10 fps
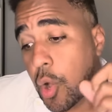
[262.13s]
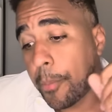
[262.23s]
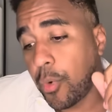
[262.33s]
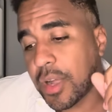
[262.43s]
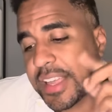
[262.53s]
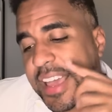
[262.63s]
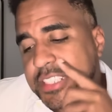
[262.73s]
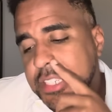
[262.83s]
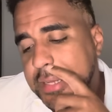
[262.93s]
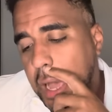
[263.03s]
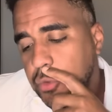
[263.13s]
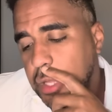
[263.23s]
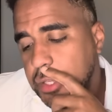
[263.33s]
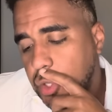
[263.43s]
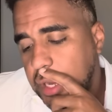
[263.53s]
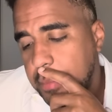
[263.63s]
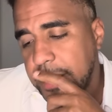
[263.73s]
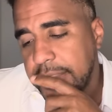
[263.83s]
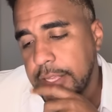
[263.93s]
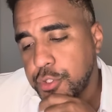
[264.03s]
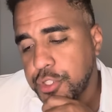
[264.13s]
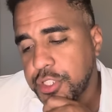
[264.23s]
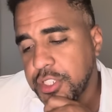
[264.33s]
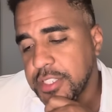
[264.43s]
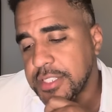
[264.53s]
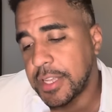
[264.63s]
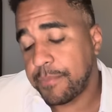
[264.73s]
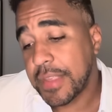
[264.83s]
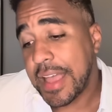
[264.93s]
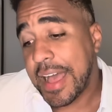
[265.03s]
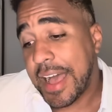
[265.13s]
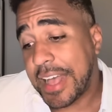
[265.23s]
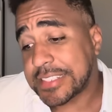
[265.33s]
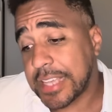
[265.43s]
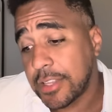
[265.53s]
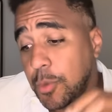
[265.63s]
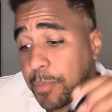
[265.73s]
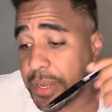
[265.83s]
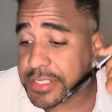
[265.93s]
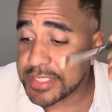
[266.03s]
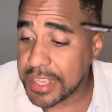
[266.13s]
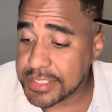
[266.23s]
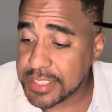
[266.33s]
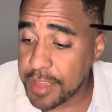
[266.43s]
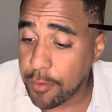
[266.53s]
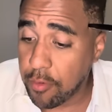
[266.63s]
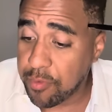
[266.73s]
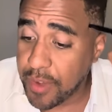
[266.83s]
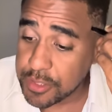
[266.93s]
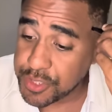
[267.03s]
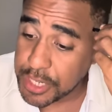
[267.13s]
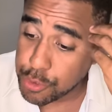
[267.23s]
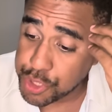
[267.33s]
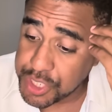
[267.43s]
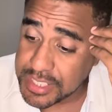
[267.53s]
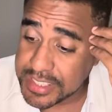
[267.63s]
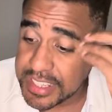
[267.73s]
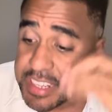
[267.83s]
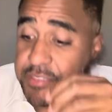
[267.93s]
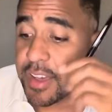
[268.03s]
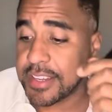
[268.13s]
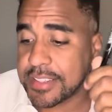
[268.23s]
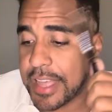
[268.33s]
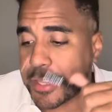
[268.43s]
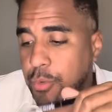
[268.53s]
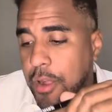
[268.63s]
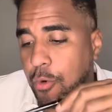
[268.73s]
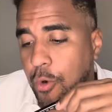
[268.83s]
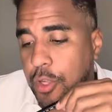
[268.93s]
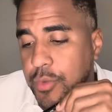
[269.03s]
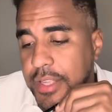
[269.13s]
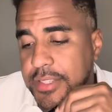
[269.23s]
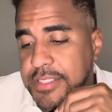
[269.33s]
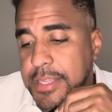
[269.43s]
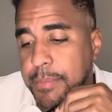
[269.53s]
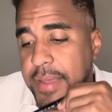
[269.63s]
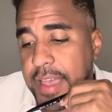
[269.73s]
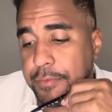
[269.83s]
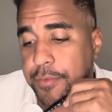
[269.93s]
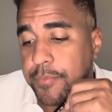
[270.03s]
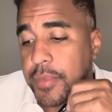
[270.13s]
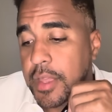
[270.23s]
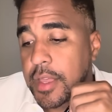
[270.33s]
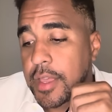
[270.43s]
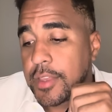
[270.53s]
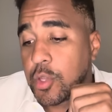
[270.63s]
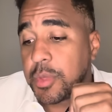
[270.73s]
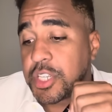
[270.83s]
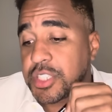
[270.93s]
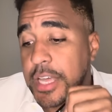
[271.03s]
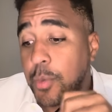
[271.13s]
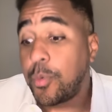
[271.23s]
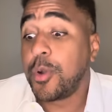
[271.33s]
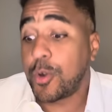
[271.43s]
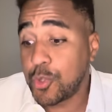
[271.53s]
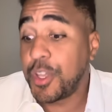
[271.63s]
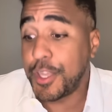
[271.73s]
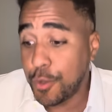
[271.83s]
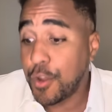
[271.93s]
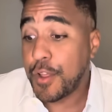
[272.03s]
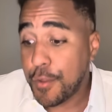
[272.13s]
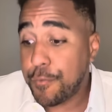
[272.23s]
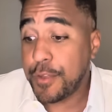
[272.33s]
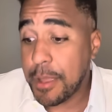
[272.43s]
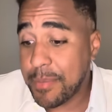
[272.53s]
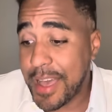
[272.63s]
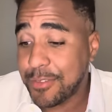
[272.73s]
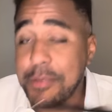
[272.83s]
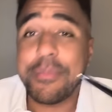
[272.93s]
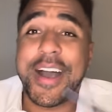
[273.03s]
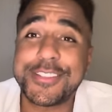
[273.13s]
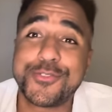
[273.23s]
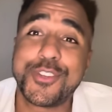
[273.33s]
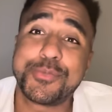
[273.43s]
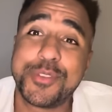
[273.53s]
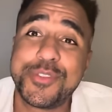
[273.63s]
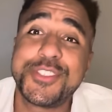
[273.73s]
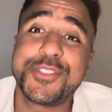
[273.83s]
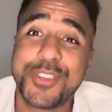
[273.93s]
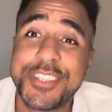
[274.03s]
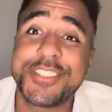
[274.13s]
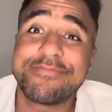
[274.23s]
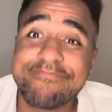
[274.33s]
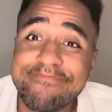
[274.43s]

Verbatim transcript: Por que Edinaldo entrou na mira da justiça? A saída do presidente se deve ao fato de a justiça ter invalidado um acordo entre CBF e o Ministério Público do Rio, firmado em março de 2022.